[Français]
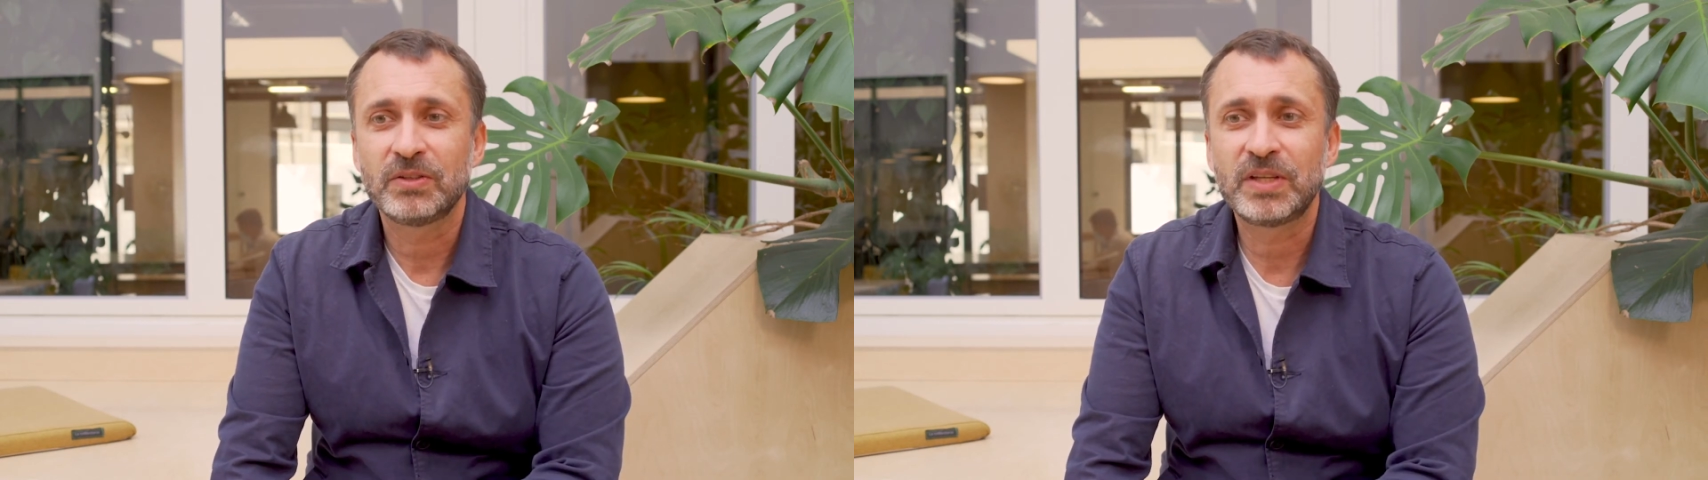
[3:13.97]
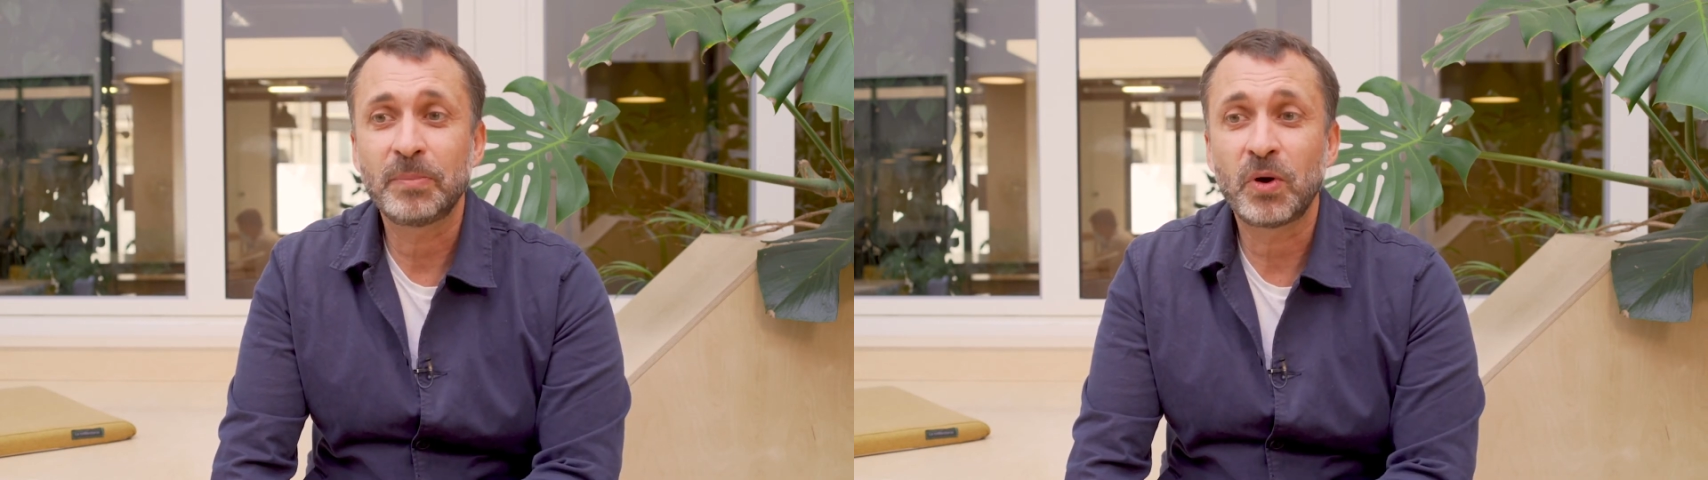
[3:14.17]

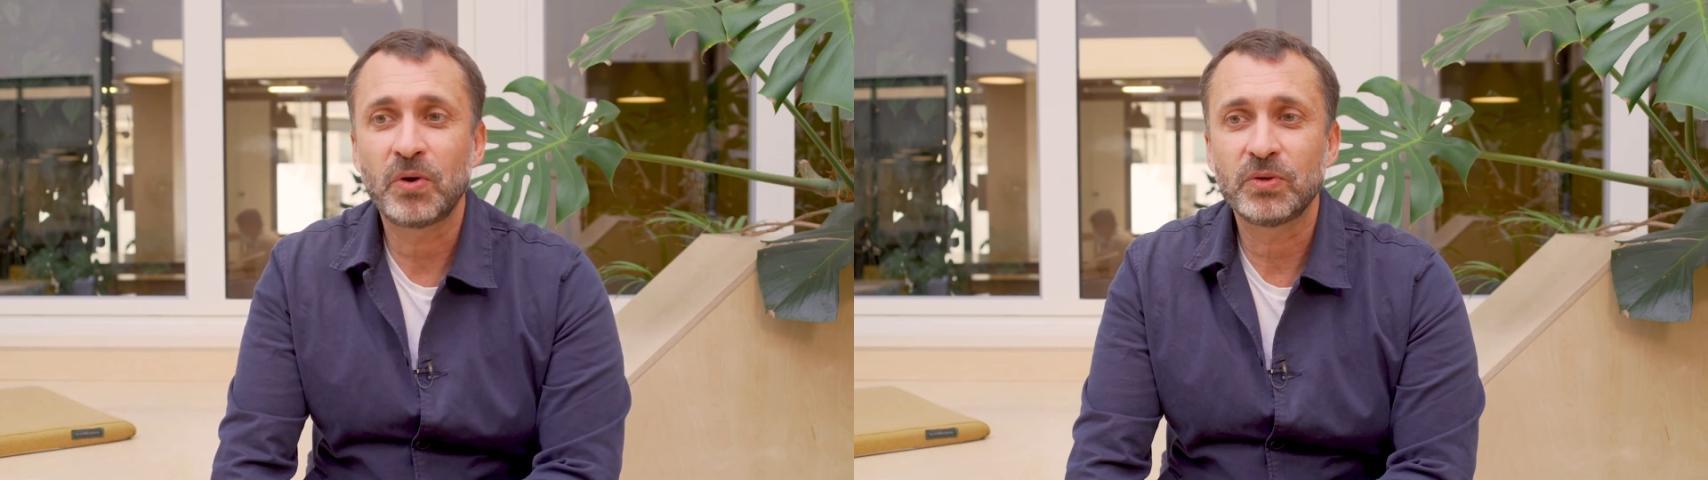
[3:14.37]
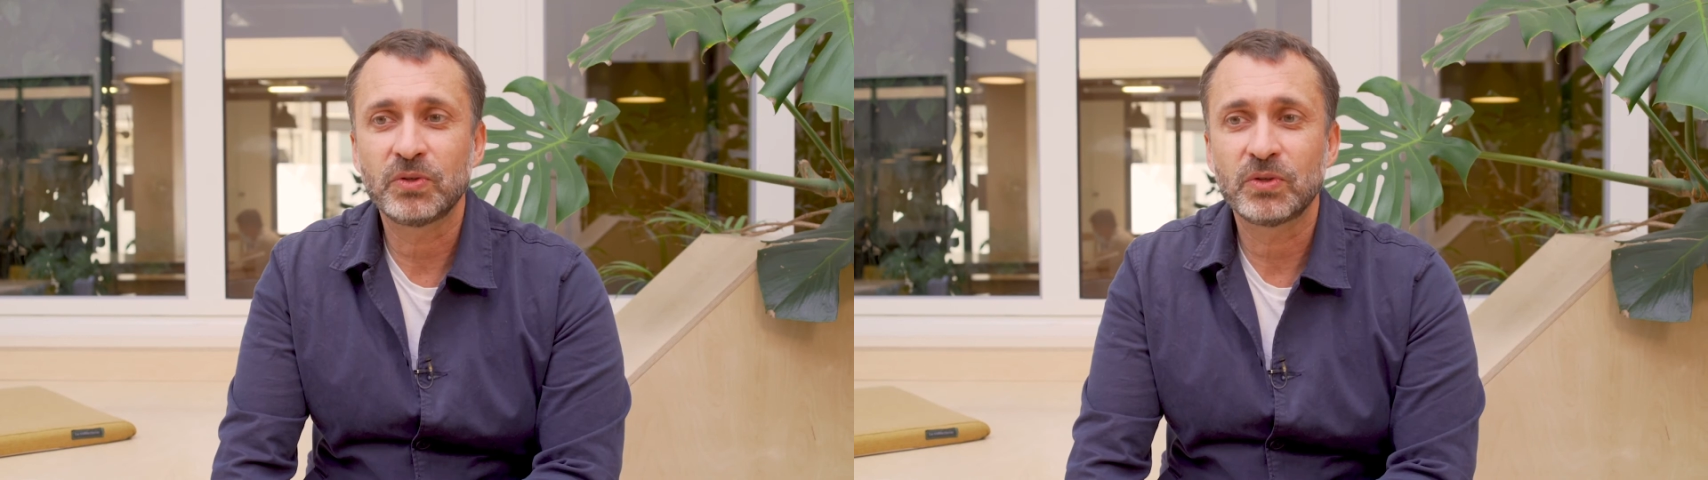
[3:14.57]

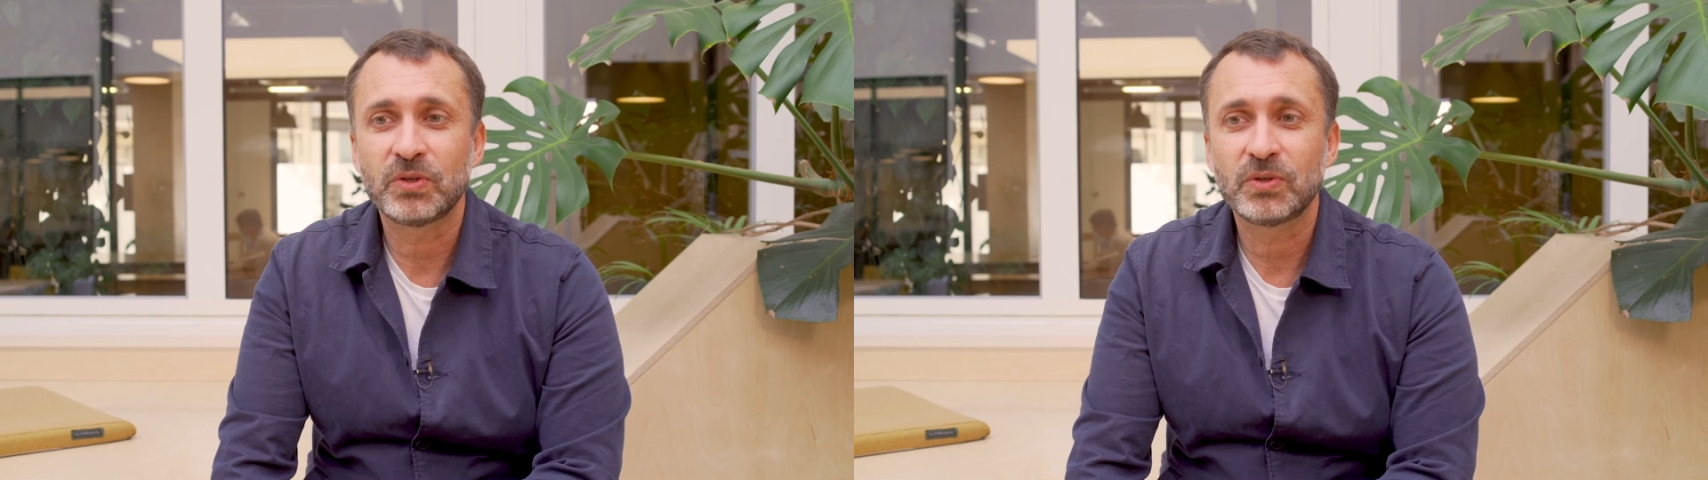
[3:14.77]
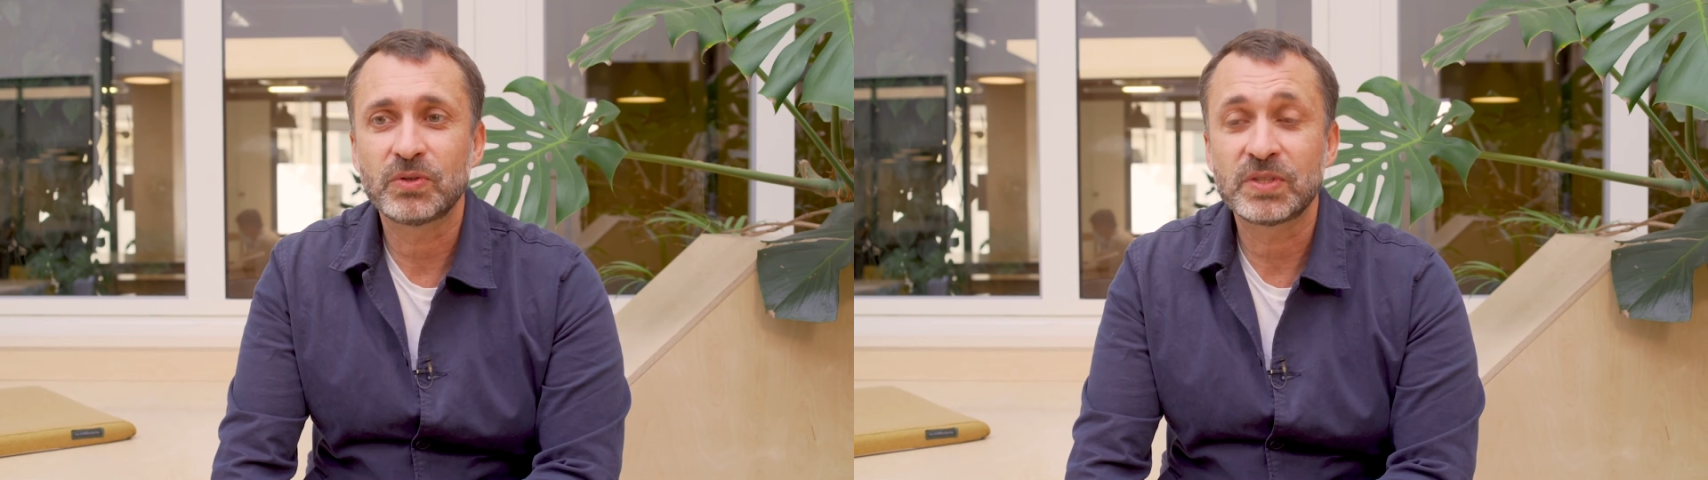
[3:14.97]
d'apprendre
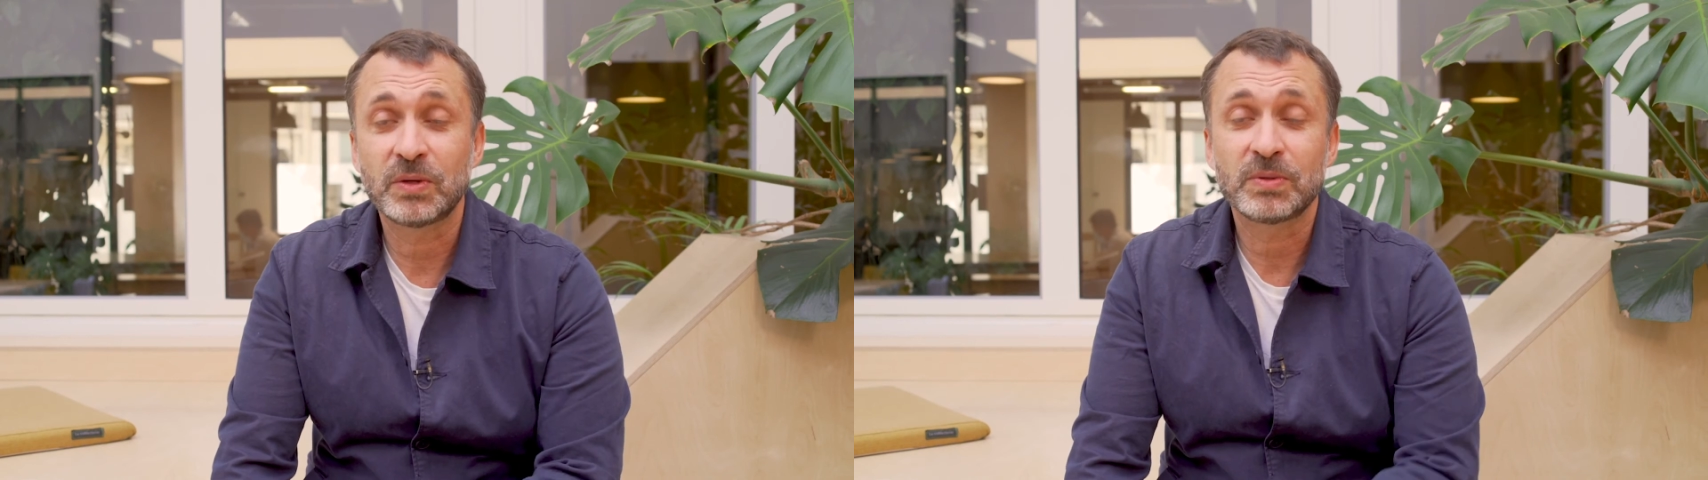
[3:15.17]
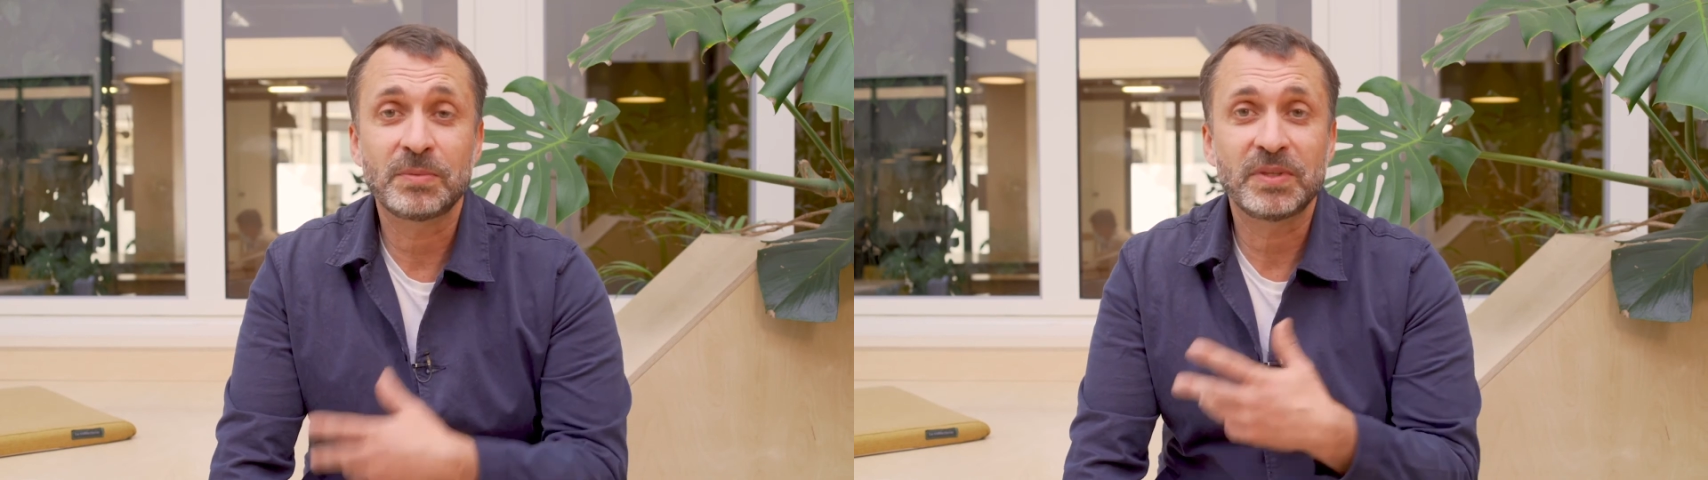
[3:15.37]
euh, ces,